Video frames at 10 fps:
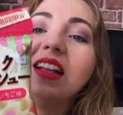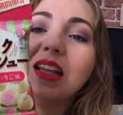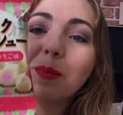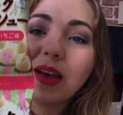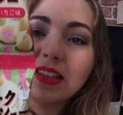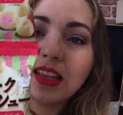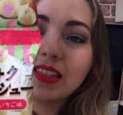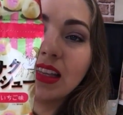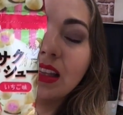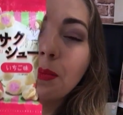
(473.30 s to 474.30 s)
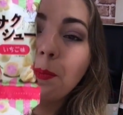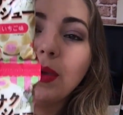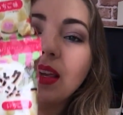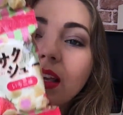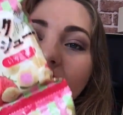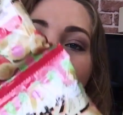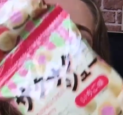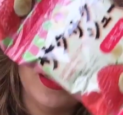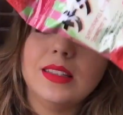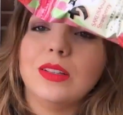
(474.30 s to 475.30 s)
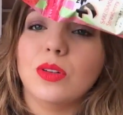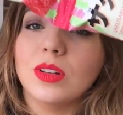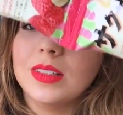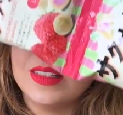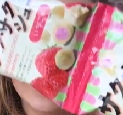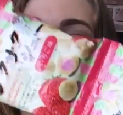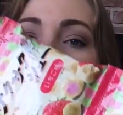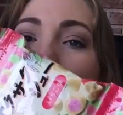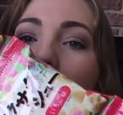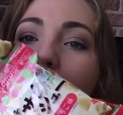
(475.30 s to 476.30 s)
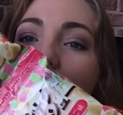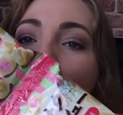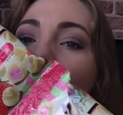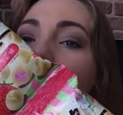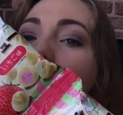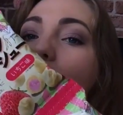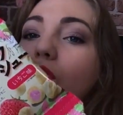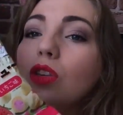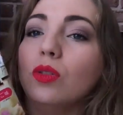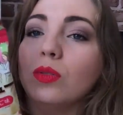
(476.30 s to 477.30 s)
Aí tem mais essa tripinha aqui com esse docinho, é um biscoitinho,